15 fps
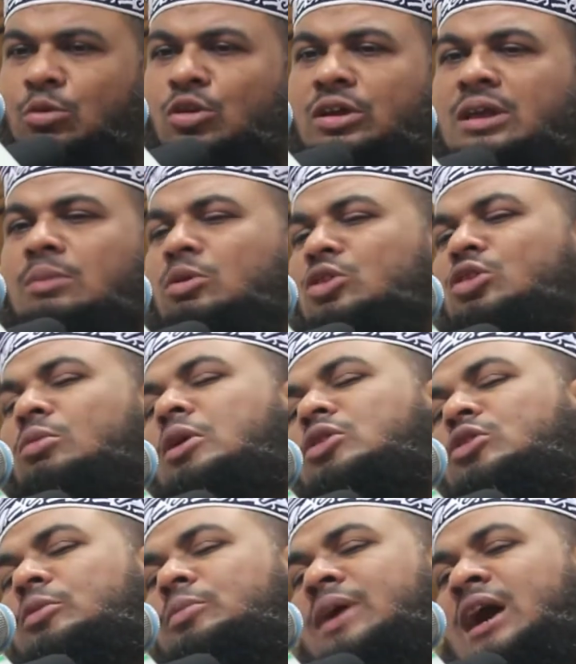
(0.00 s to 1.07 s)
বলে কি বন্ধু
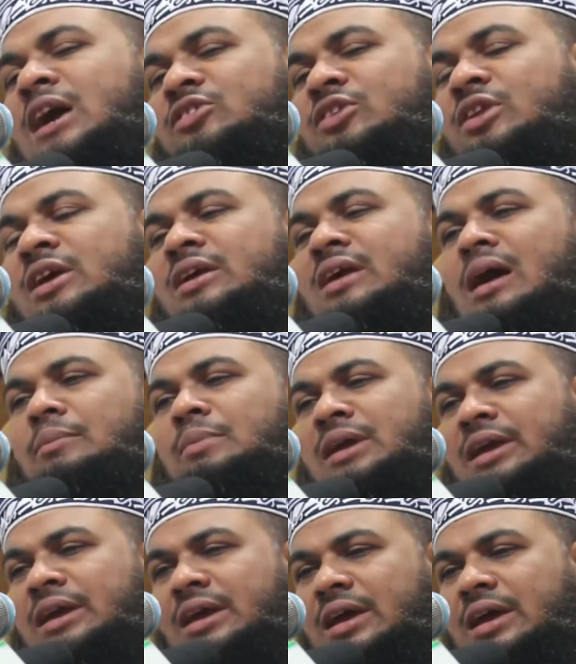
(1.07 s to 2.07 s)
বান্ধব নিয়ে আসলে কি আমি